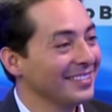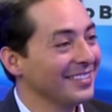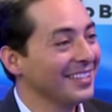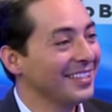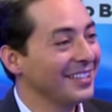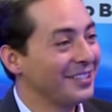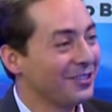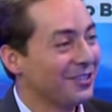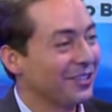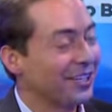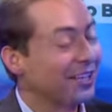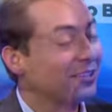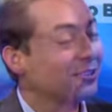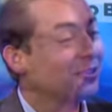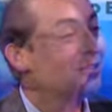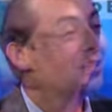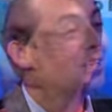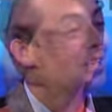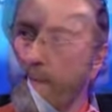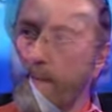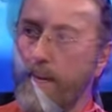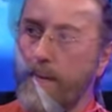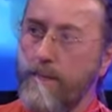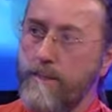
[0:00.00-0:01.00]
¿Es correcto?
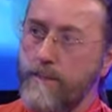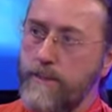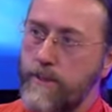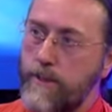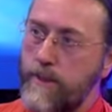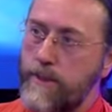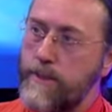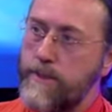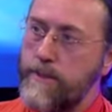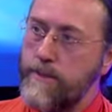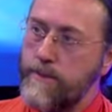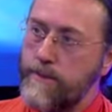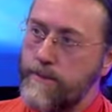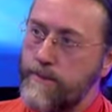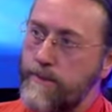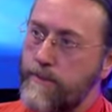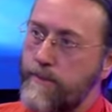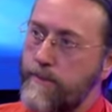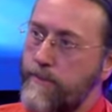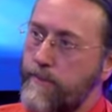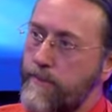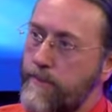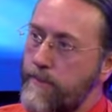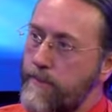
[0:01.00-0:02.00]
Y, de todos los
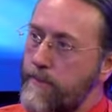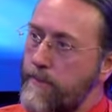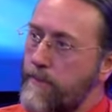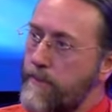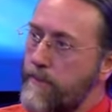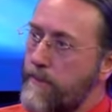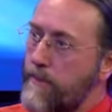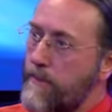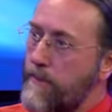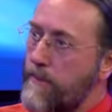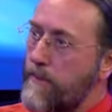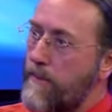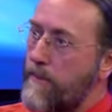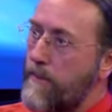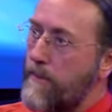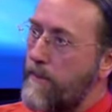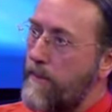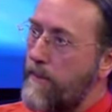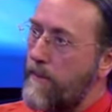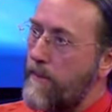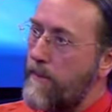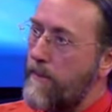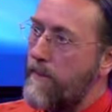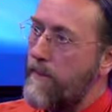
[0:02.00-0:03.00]
seres, incluyendo
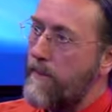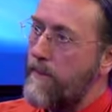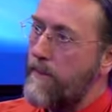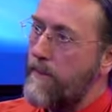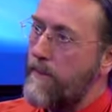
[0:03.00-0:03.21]
la,